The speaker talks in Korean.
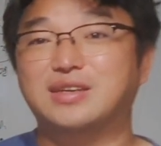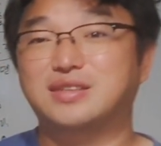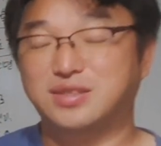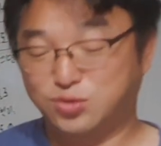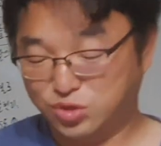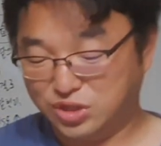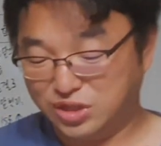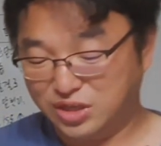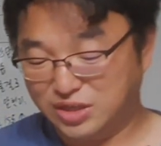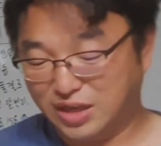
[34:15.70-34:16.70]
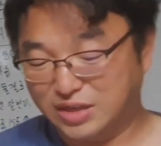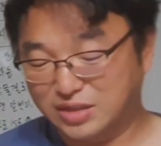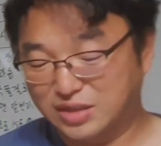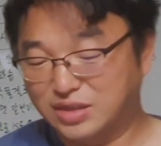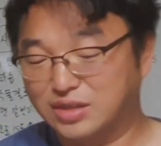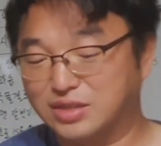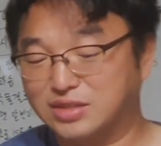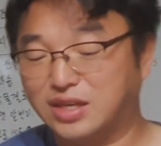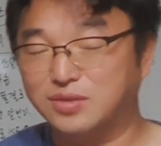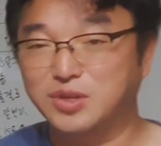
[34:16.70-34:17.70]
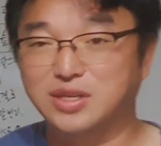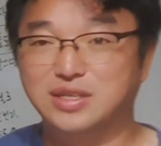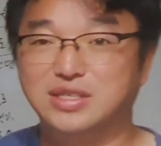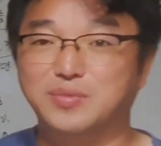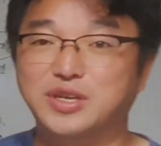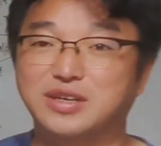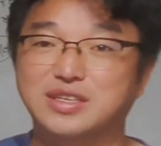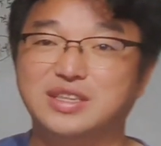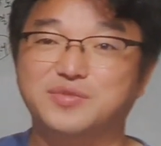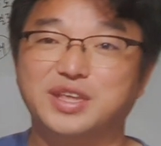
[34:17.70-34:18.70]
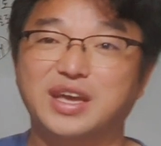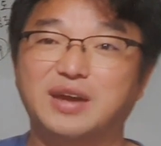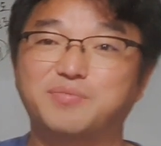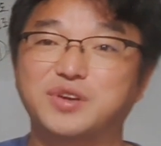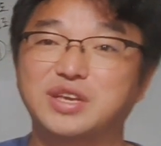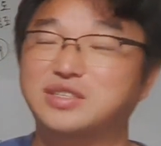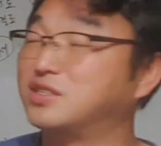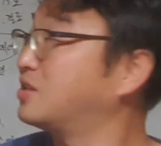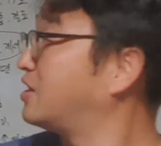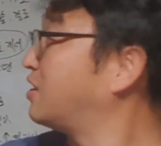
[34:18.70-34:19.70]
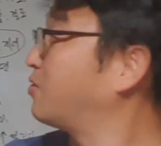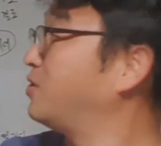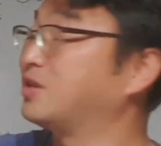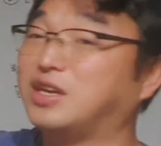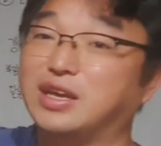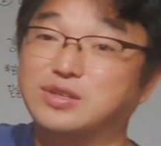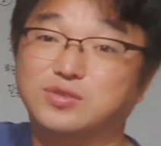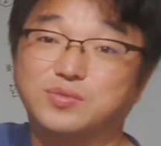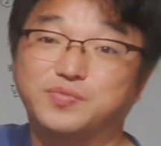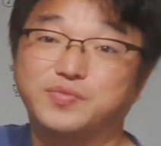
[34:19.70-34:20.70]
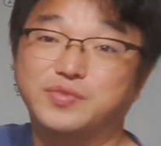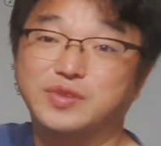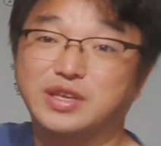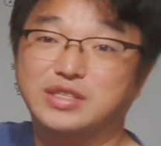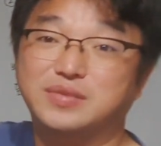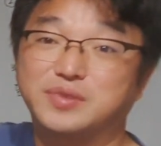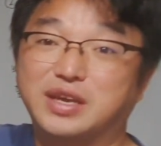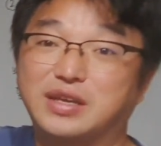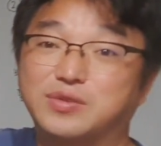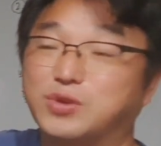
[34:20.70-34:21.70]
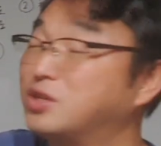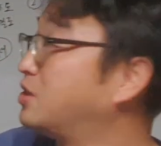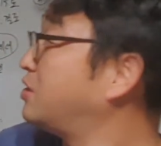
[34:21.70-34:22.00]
이거는 수치 이야기는 자르면 재미가 없기 때문에 한 번에 설정한다고 이렇게 좀 됐습니다. 요게